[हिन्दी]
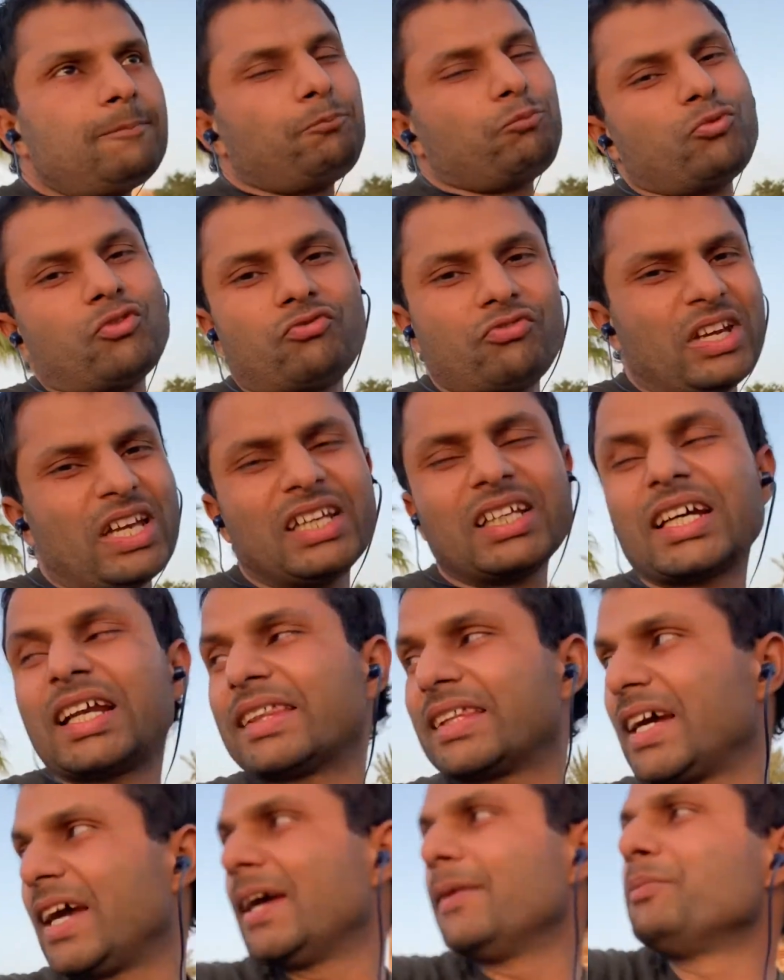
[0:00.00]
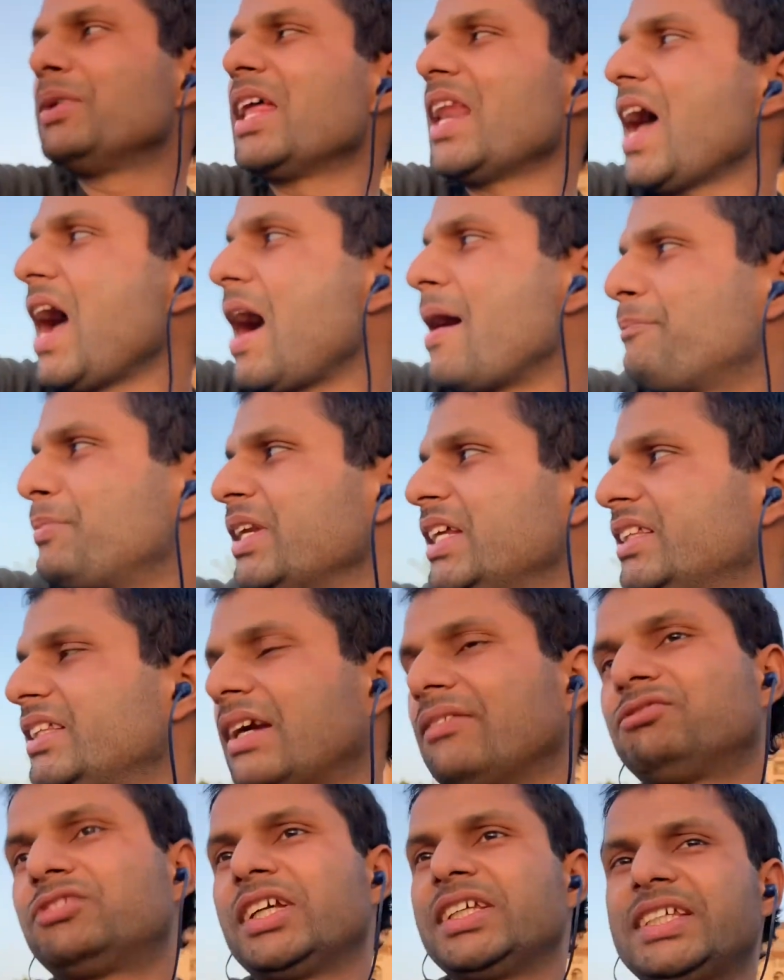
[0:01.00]
फेल कर दिया है मैंने अपनी तरफ
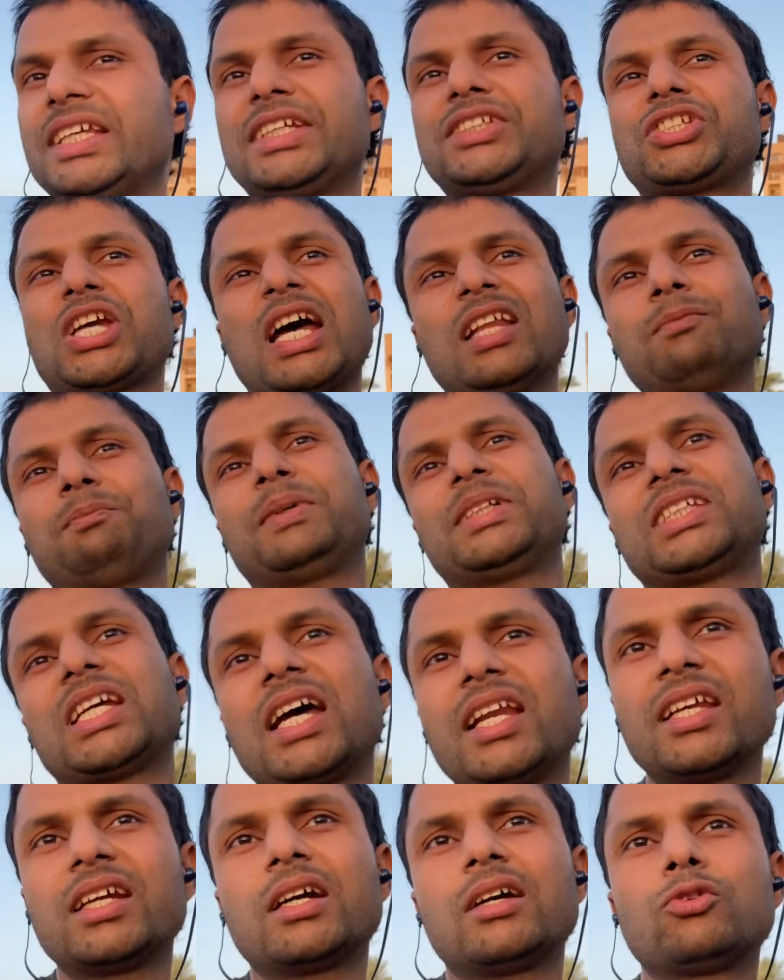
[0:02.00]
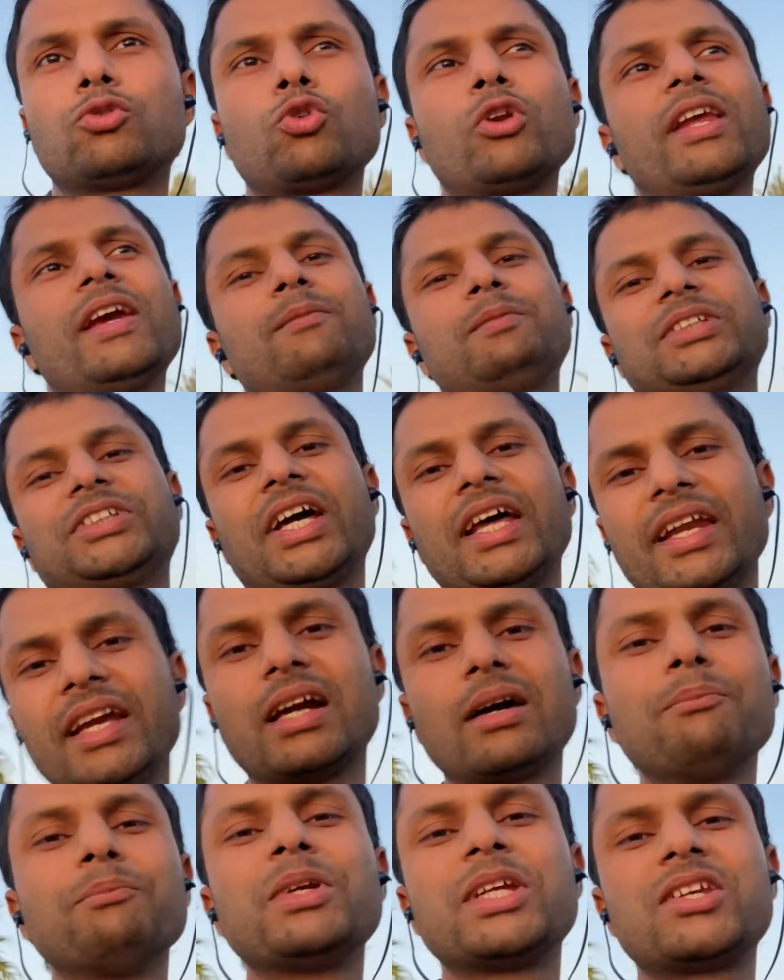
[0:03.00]
से ये चांद पर जाने का दुनिया बसाने का
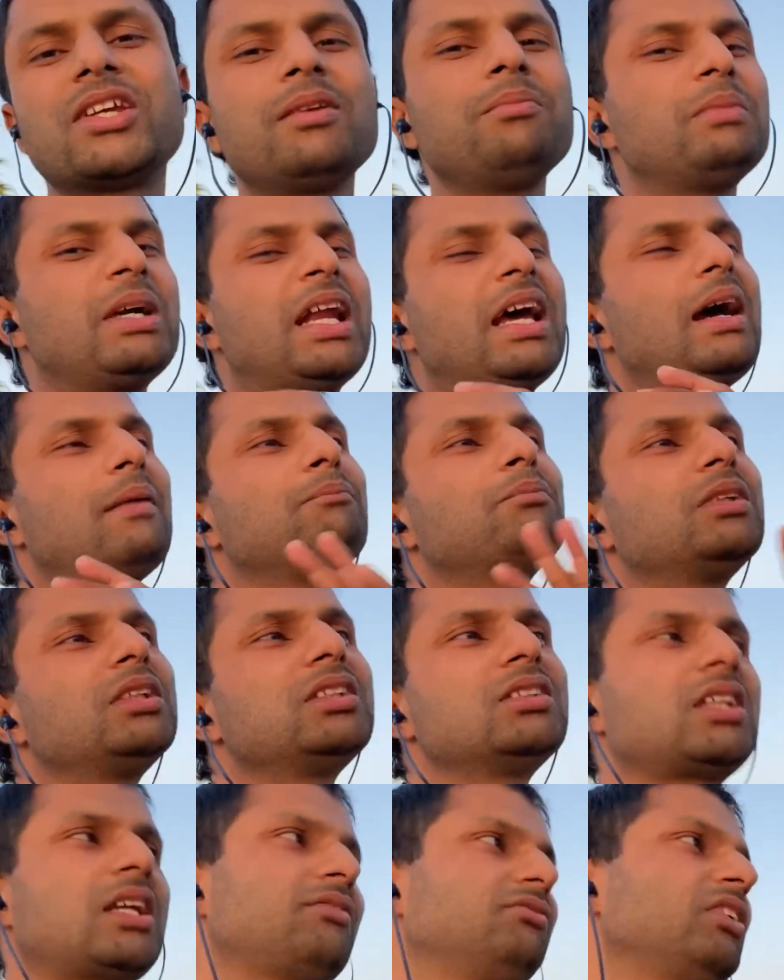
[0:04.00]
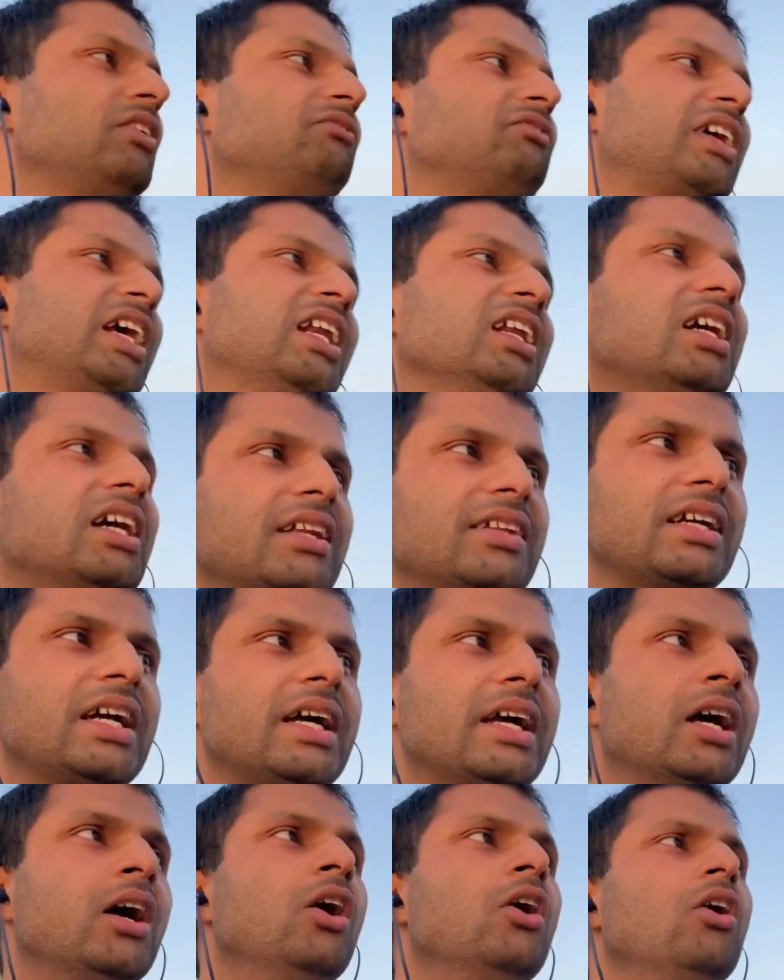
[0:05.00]
मिशन मैंने अपनी तरफ से फेल कर दिया
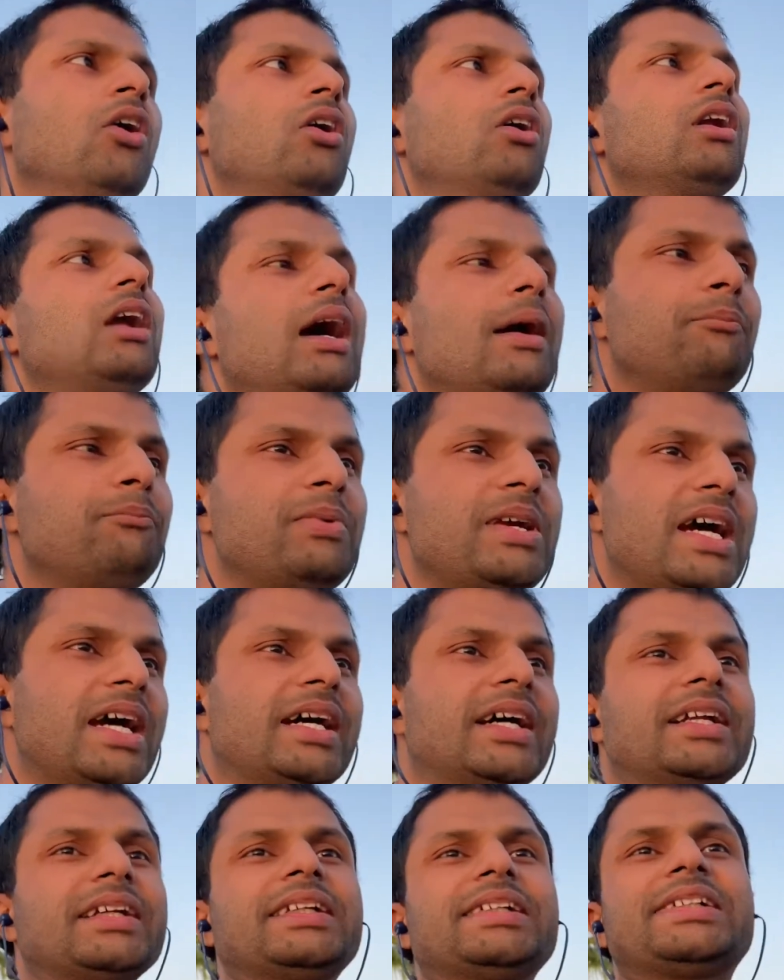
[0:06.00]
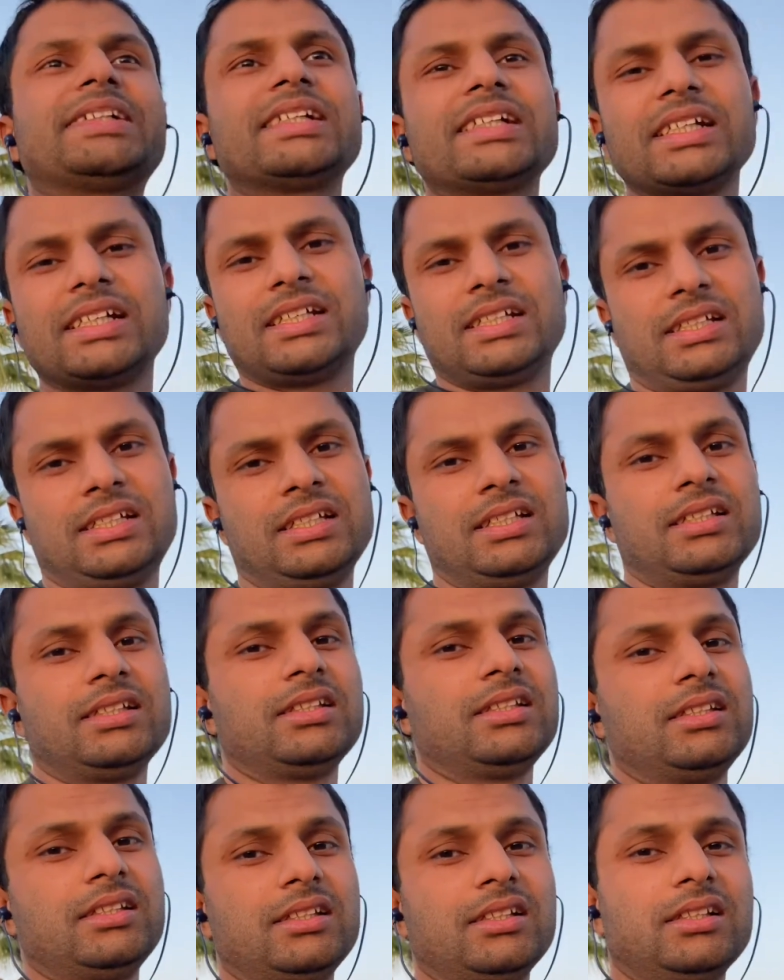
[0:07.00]
है और अब भी अगर किसी के
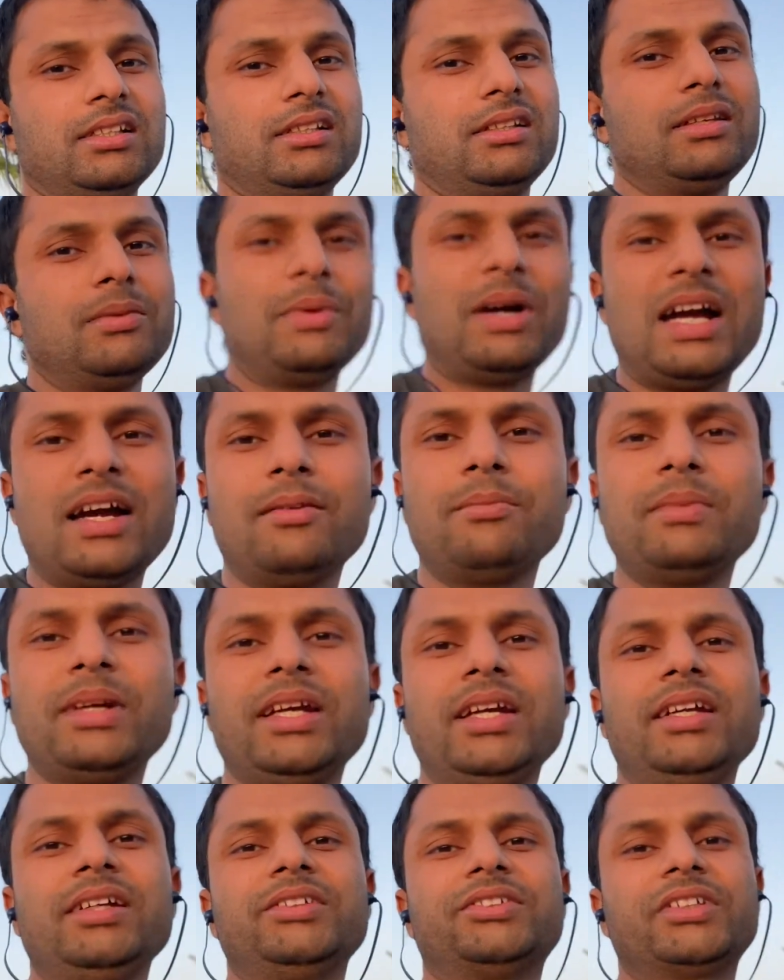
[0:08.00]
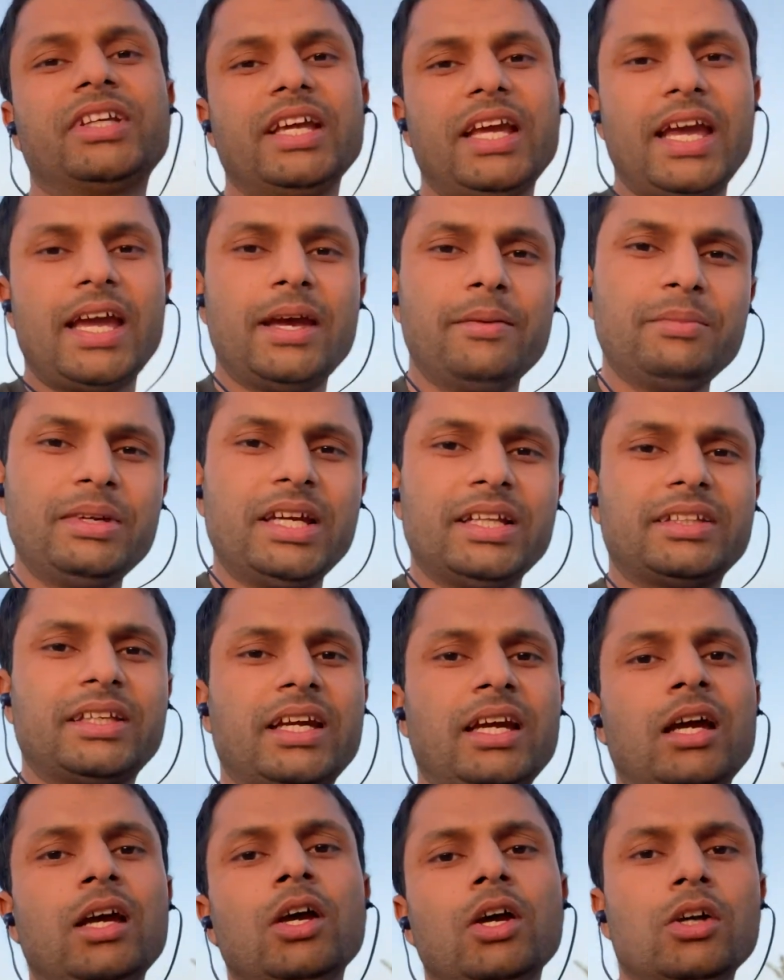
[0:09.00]
दिमाग में इसकी अहमियत है
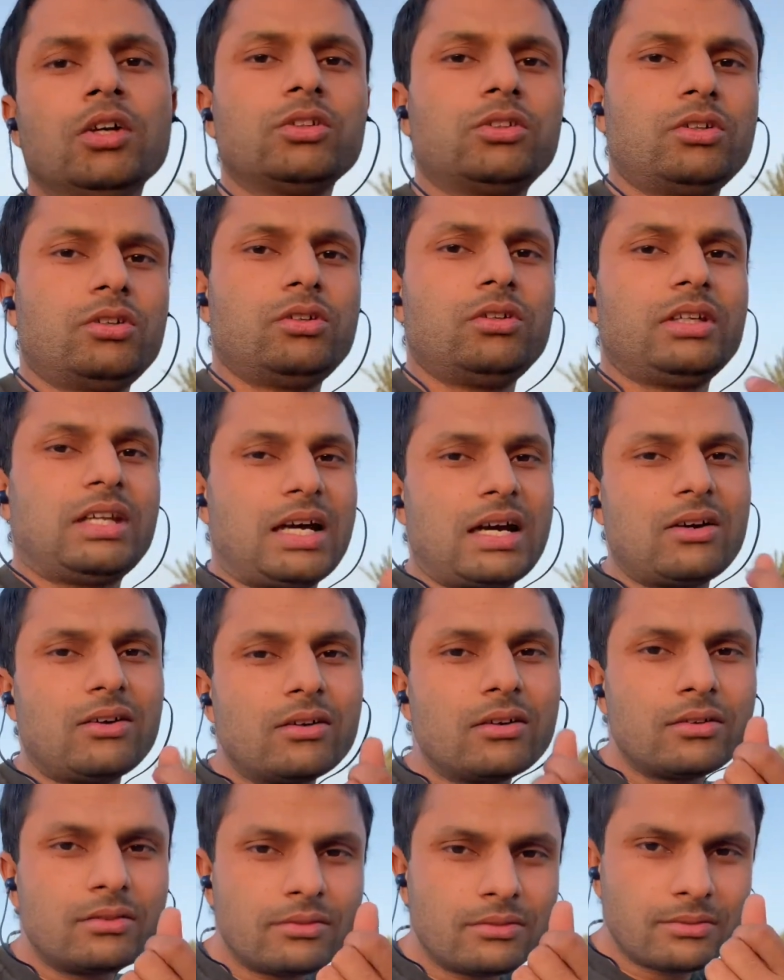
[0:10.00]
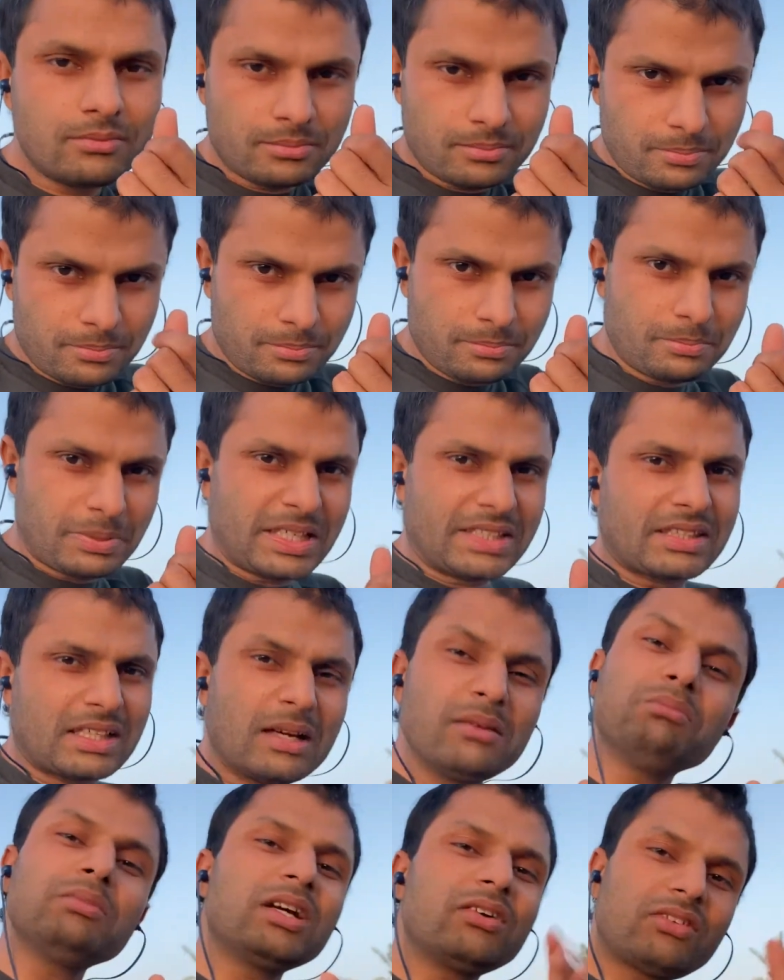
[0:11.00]
तो लाओ पैसा
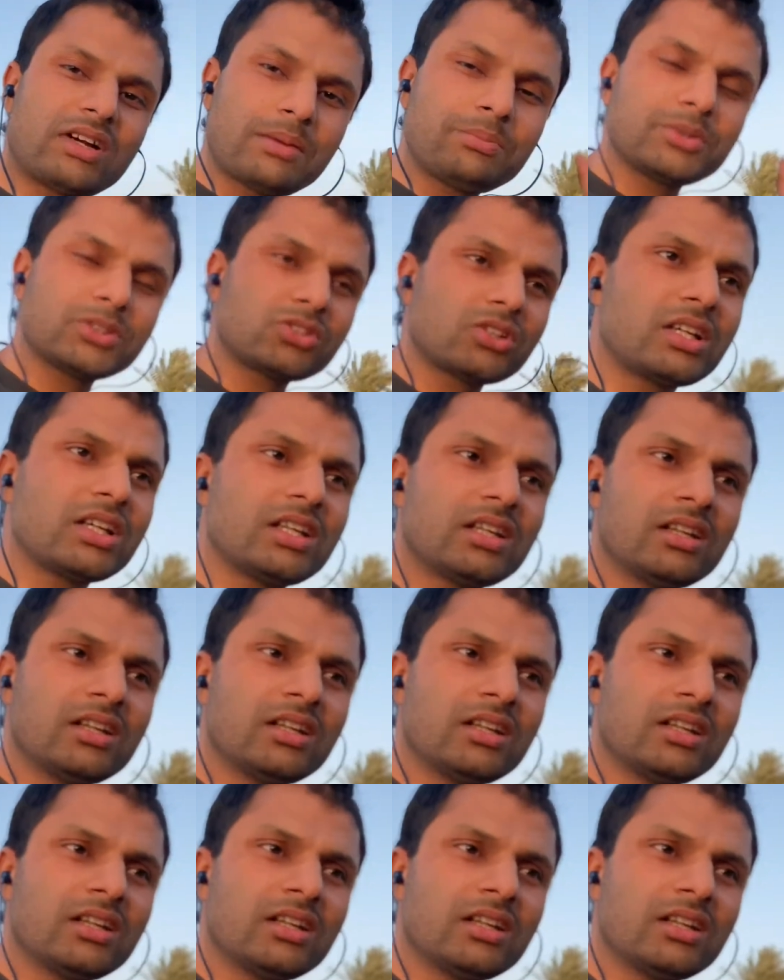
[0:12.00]
मैं वहाँ पे जो है